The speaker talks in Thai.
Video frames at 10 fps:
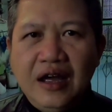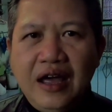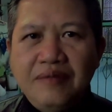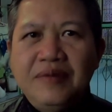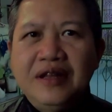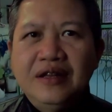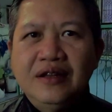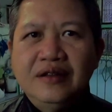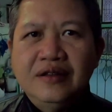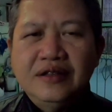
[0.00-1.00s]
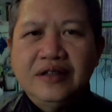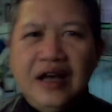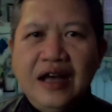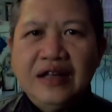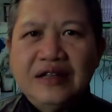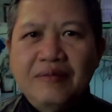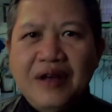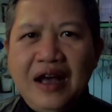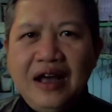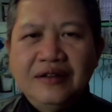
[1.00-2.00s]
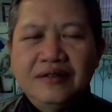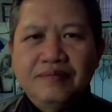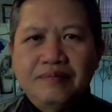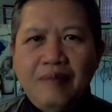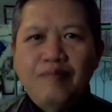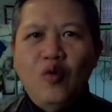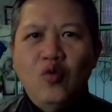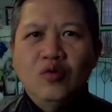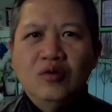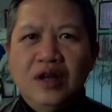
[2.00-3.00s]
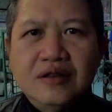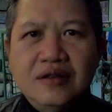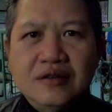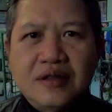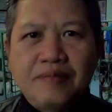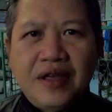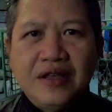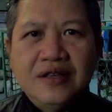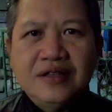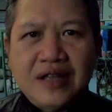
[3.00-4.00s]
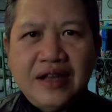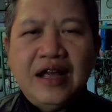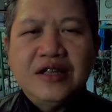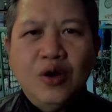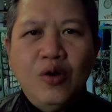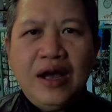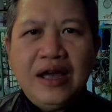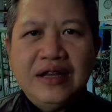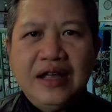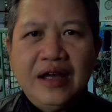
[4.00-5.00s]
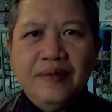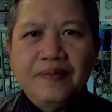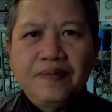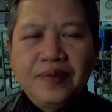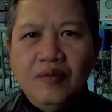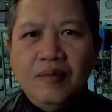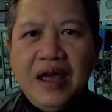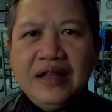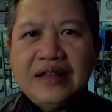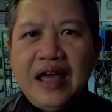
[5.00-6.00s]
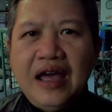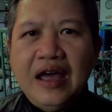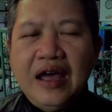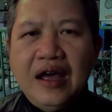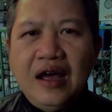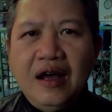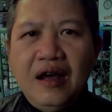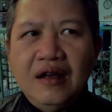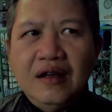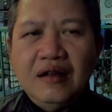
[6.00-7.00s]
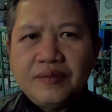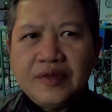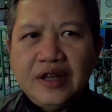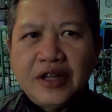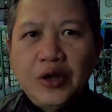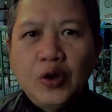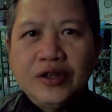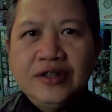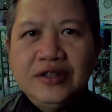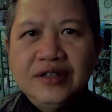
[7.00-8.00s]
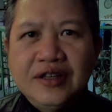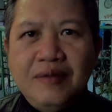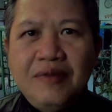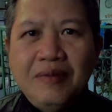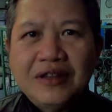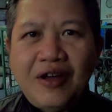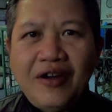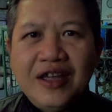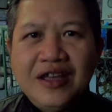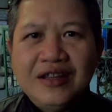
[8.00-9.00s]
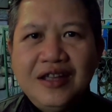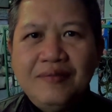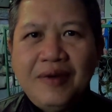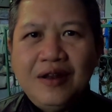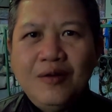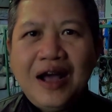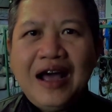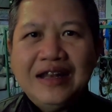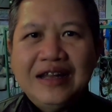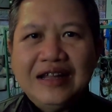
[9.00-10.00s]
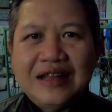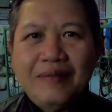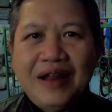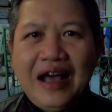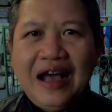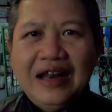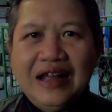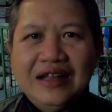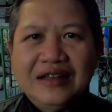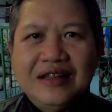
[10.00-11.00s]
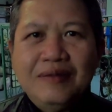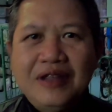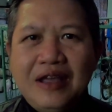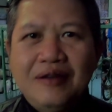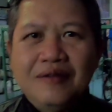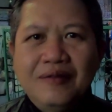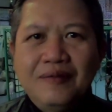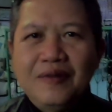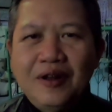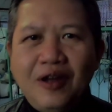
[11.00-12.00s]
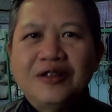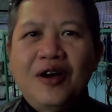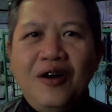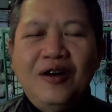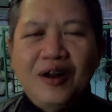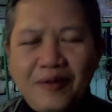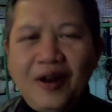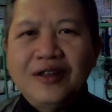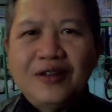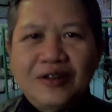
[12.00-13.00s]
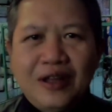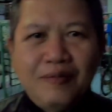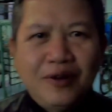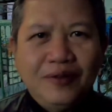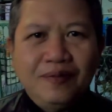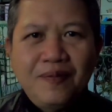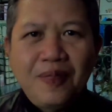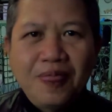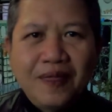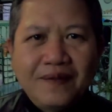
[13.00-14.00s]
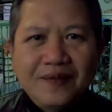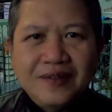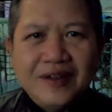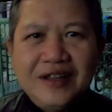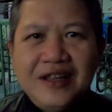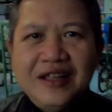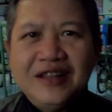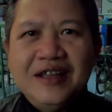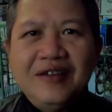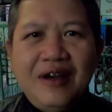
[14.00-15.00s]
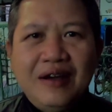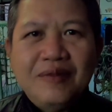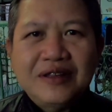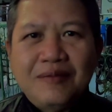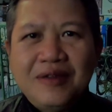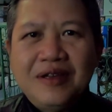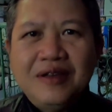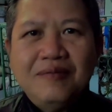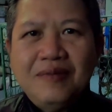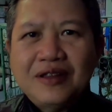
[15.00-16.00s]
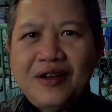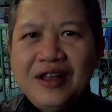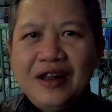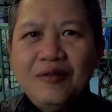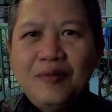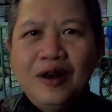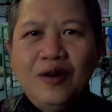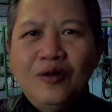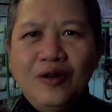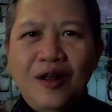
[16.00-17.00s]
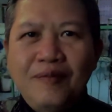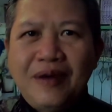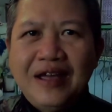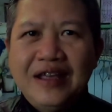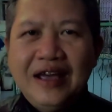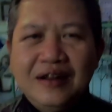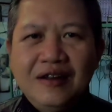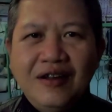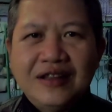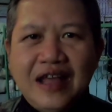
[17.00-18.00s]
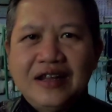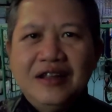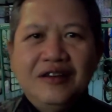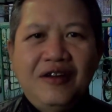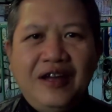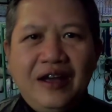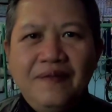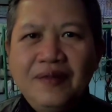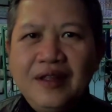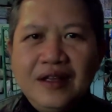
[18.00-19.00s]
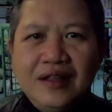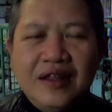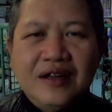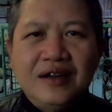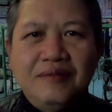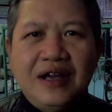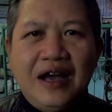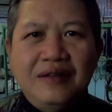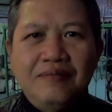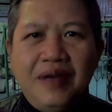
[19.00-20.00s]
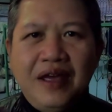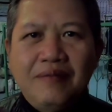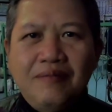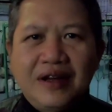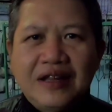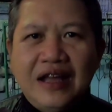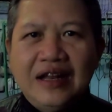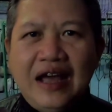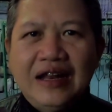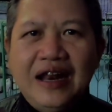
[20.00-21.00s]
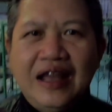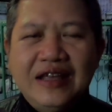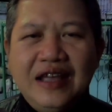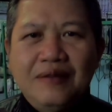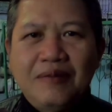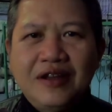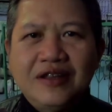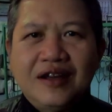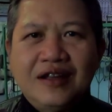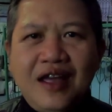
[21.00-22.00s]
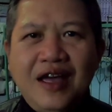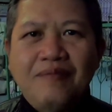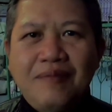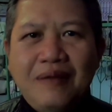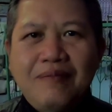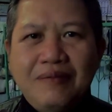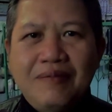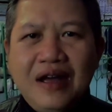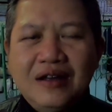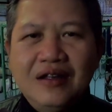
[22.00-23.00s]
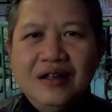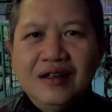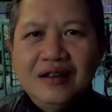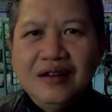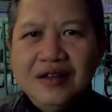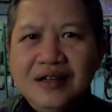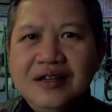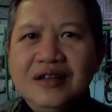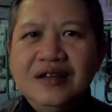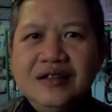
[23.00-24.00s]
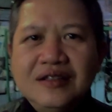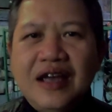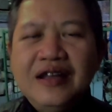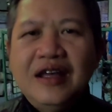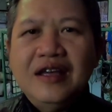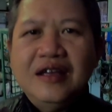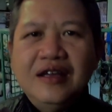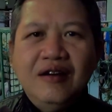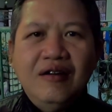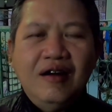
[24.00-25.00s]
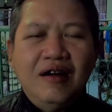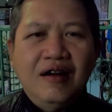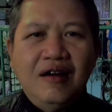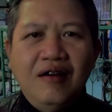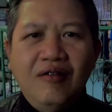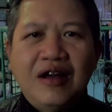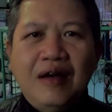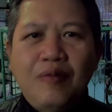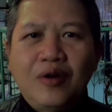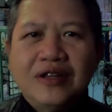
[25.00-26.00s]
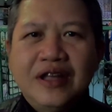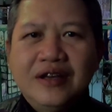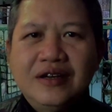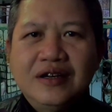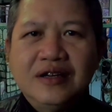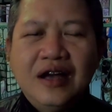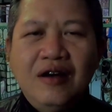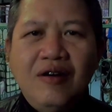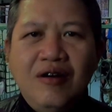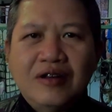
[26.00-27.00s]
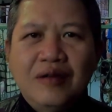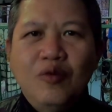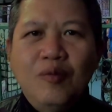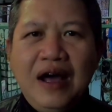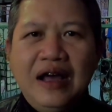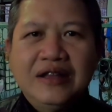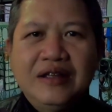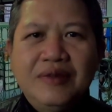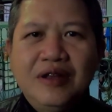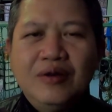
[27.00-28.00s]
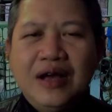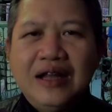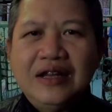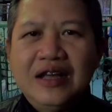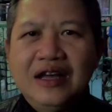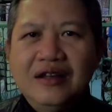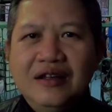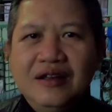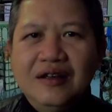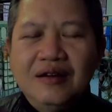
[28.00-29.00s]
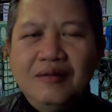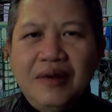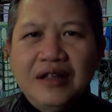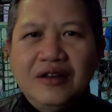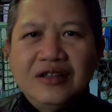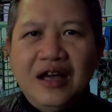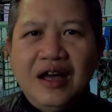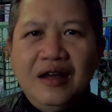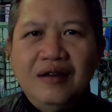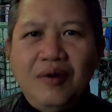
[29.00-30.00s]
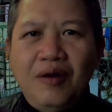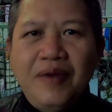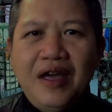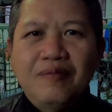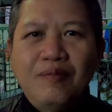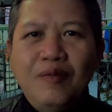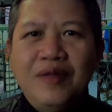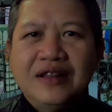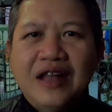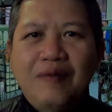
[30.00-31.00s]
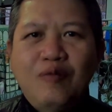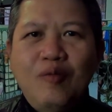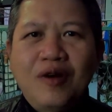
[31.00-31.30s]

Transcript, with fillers: แอดมินจะทำการปรับปรุงไส้ในปริงไส้ในโชคให้เนี่ยแม้แต่ถนนที่มีมาตอยที่เป็นลูกขั้นเนี่ยธรรมดาน่ะที่ไม่รอยต่อครับรอยต่อแล้วเป็นรอยต่อทำถนนคือนิดนิดหน่อยคือนิดนิดที่ว่ามันจะมีมาตอยแล้วมันหลุดล่อนไปเงี้ยหรือรอยแตกนิดหน่อยอ่ะครับถ้าเกิดมีการเบรกกระทันหันอะไรอย่างเงี้ยมันก็จะกระแทกปักปักปักหรือใช้ในโอกาสปกติคือเข้าออกในหมู่บ้านที่มีลูกขั้นเนี่ยมันก็จะพอเบรกปุ๊บเนี่ยแตะปุ๊บ